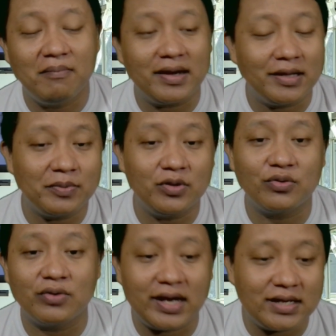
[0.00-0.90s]
bagi
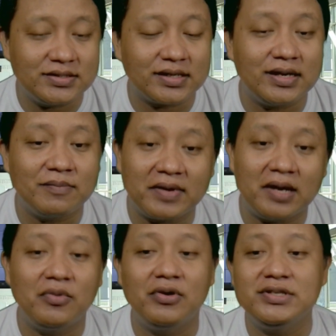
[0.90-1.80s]
pendukung Ganjar dan
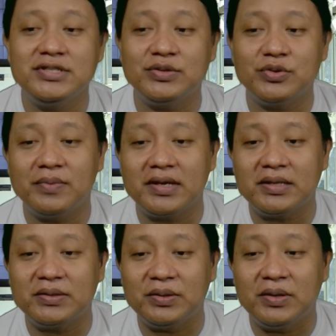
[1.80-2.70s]
Prabowo di situ
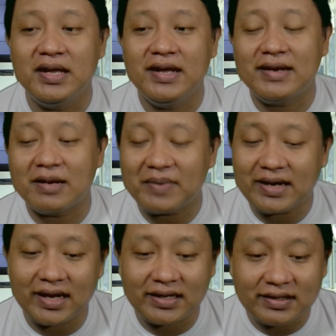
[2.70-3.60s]
begitu. Dan
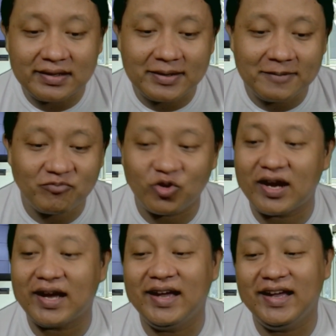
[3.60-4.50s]
pada akhirnya wah